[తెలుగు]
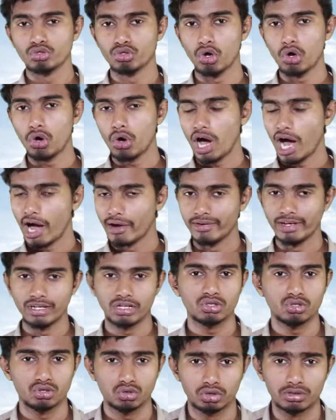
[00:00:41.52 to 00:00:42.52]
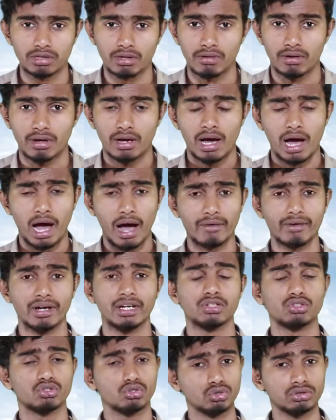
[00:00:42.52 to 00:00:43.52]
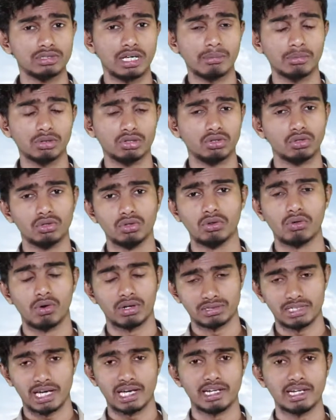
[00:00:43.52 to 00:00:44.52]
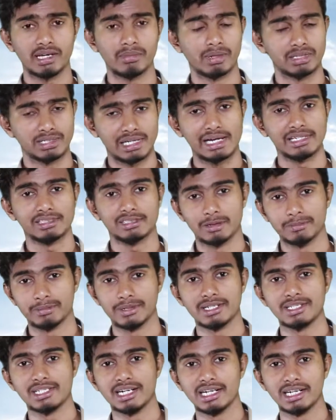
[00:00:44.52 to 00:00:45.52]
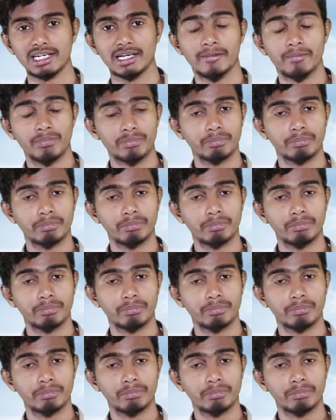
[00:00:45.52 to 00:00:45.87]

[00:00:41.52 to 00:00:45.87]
సో అవేంటో చూద్దాం అవేంటో చూసే ముందు ఒకసారి మా ఛానల్ సబ్స్క్రైబ్ చేయండి